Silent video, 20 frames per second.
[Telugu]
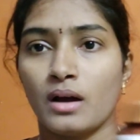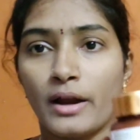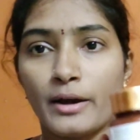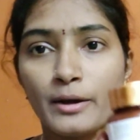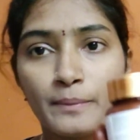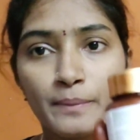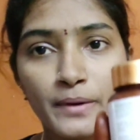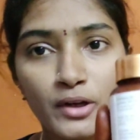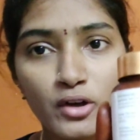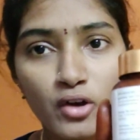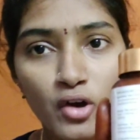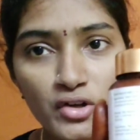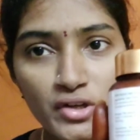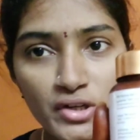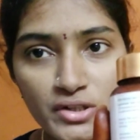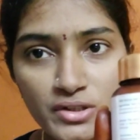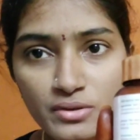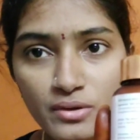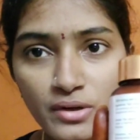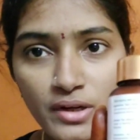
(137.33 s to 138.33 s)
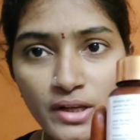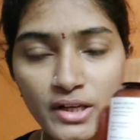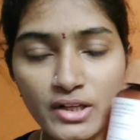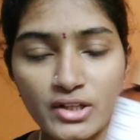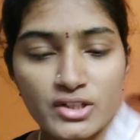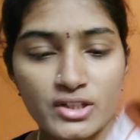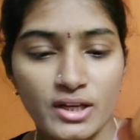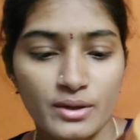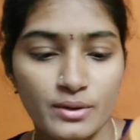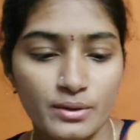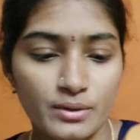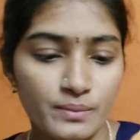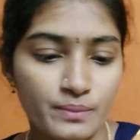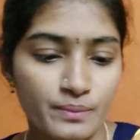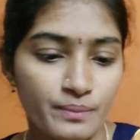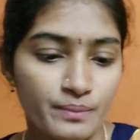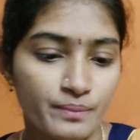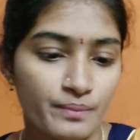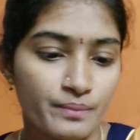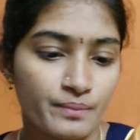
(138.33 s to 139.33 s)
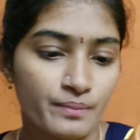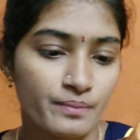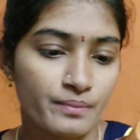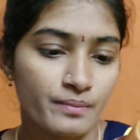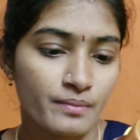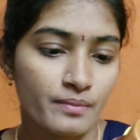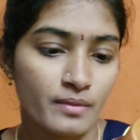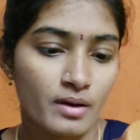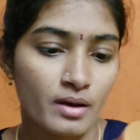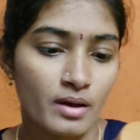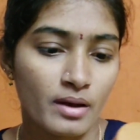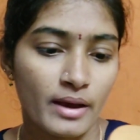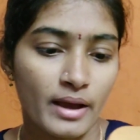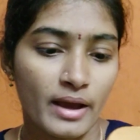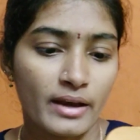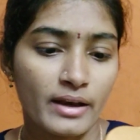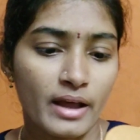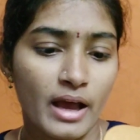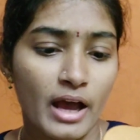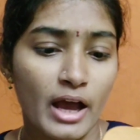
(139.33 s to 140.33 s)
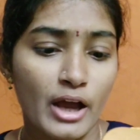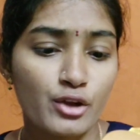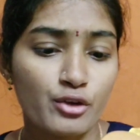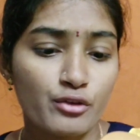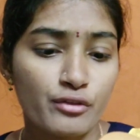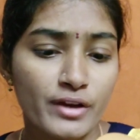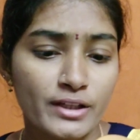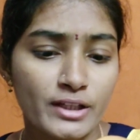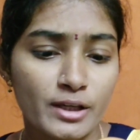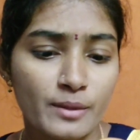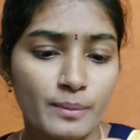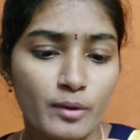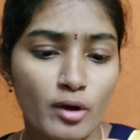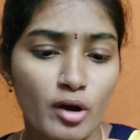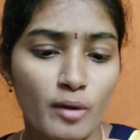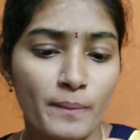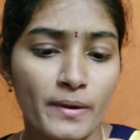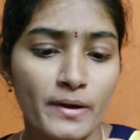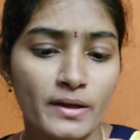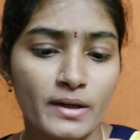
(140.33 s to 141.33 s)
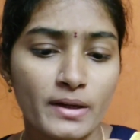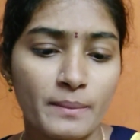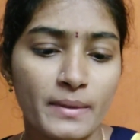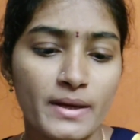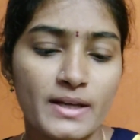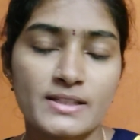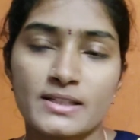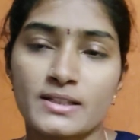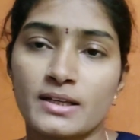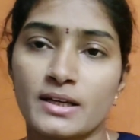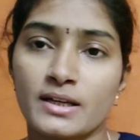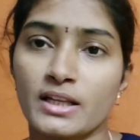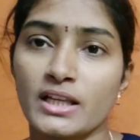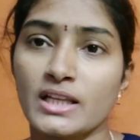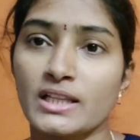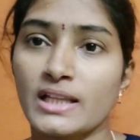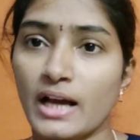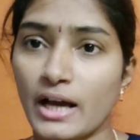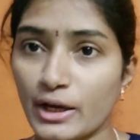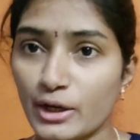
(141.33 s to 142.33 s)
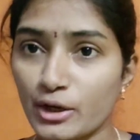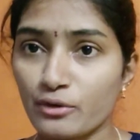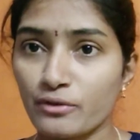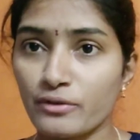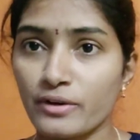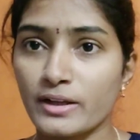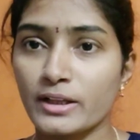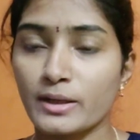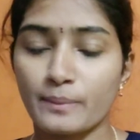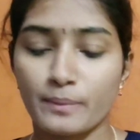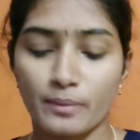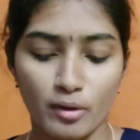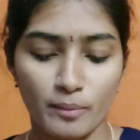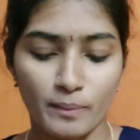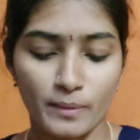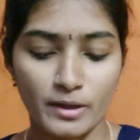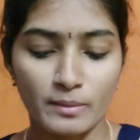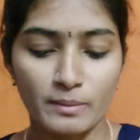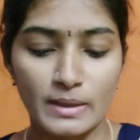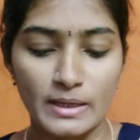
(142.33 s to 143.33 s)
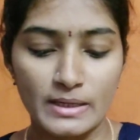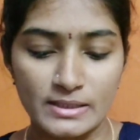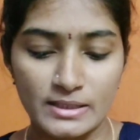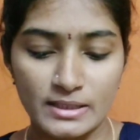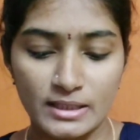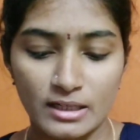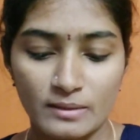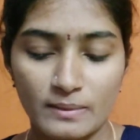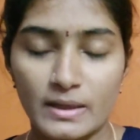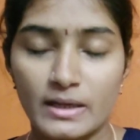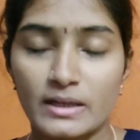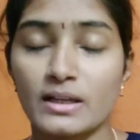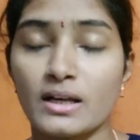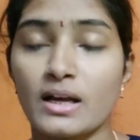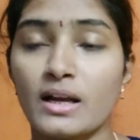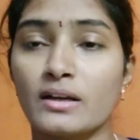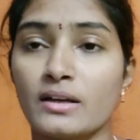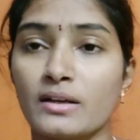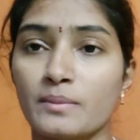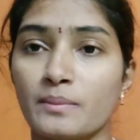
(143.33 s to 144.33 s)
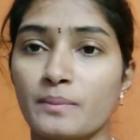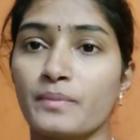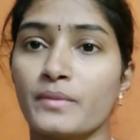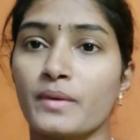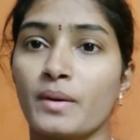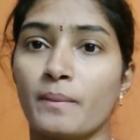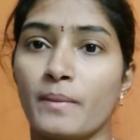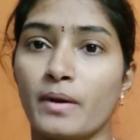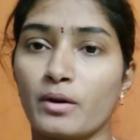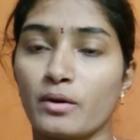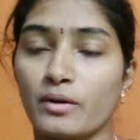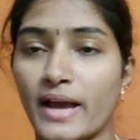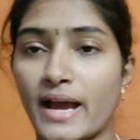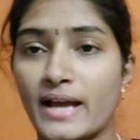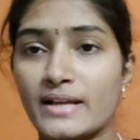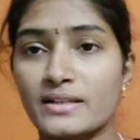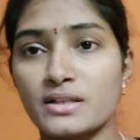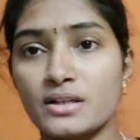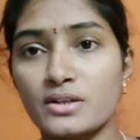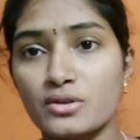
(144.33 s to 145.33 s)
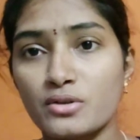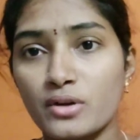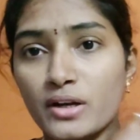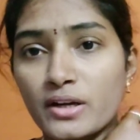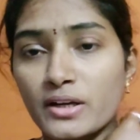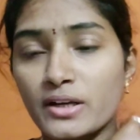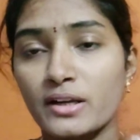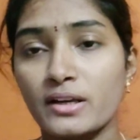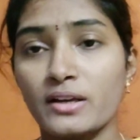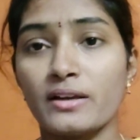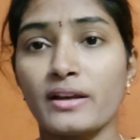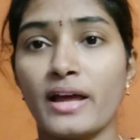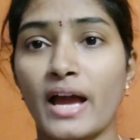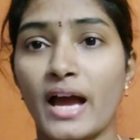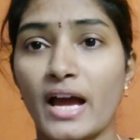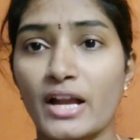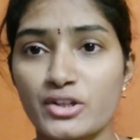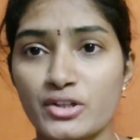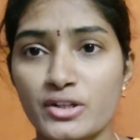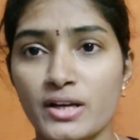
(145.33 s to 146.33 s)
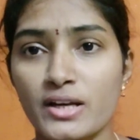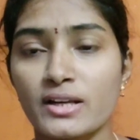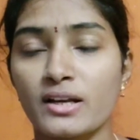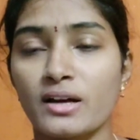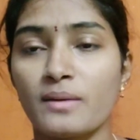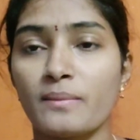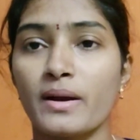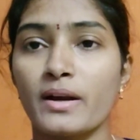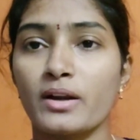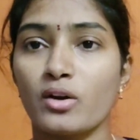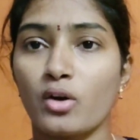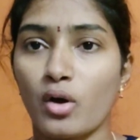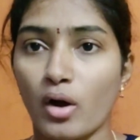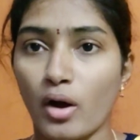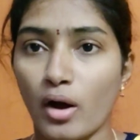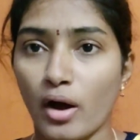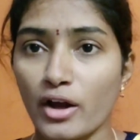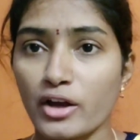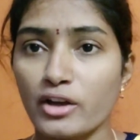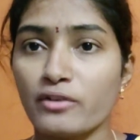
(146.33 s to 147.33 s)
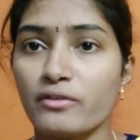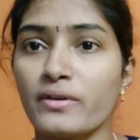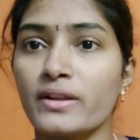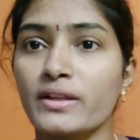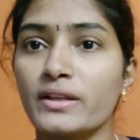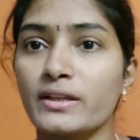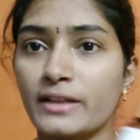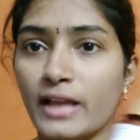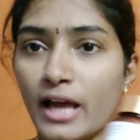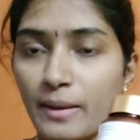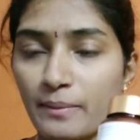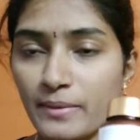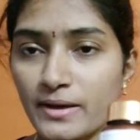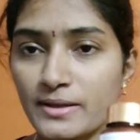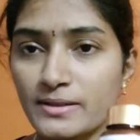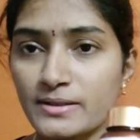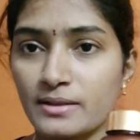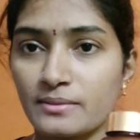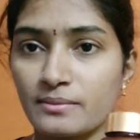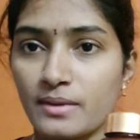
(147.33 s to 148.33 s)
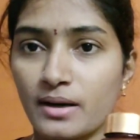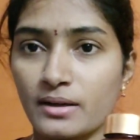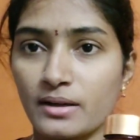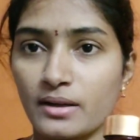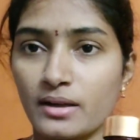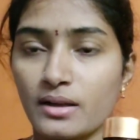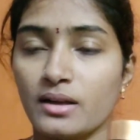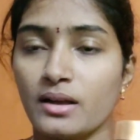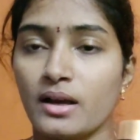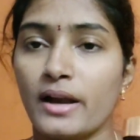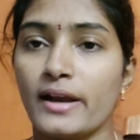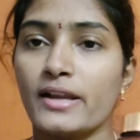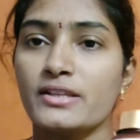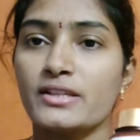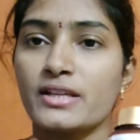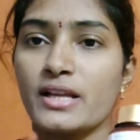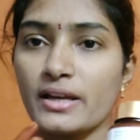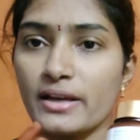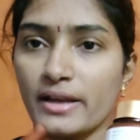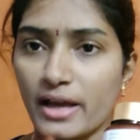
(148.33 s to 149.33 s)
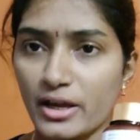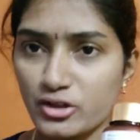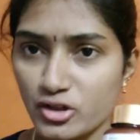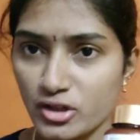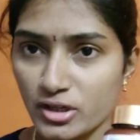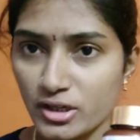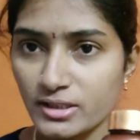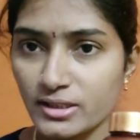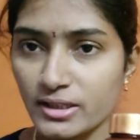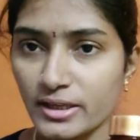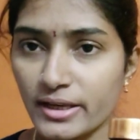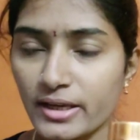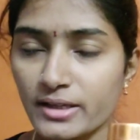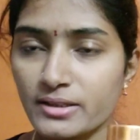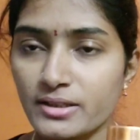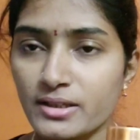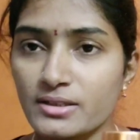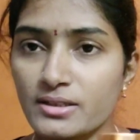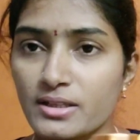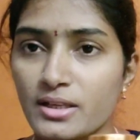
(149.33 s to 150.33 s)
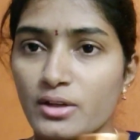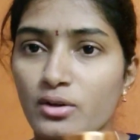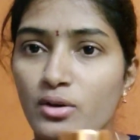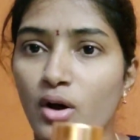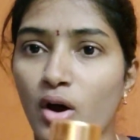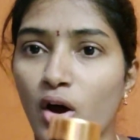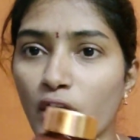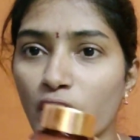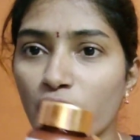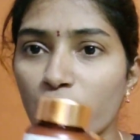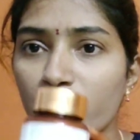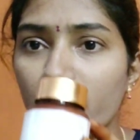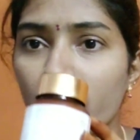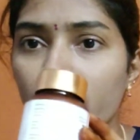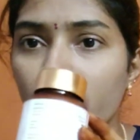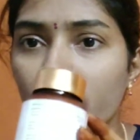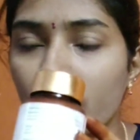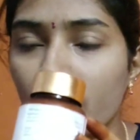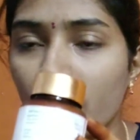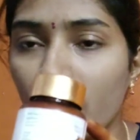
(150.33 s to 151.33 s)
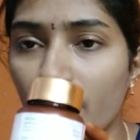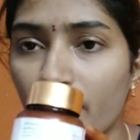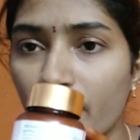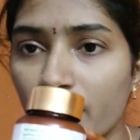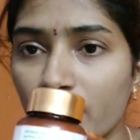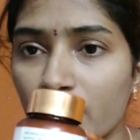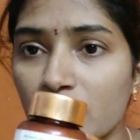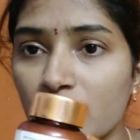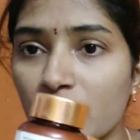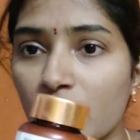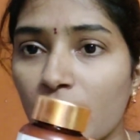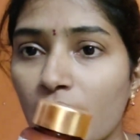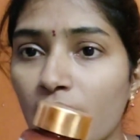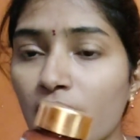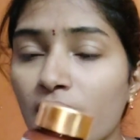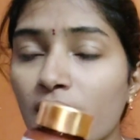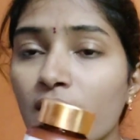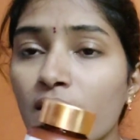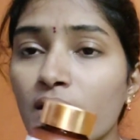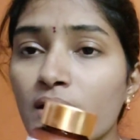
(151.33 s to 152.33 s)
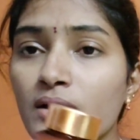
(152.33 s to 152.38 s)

అండ్ ప్రికాషన్స్ కూడా ఇచ్చారు అండ్ ఆయుర్వేదిక్ ప్రాపర్టీ మెడిసిన్ అండి ఇది ఆయుర్వేదిక్ ప్రాపర్టీ మెడిసిన్ అనమాట అంటే మనకు న్యాచురల్ షోర్ అంటే ఏంటి న్యాచురల్ గా మనకు ఆయుర్వేదిక్ టాబ్లెట్స్ అనమాట అంటే చాలా న్యాచురల్ గా తయారు చేశారు ఆయుర్వేదిక్ కాబట్టి చాలా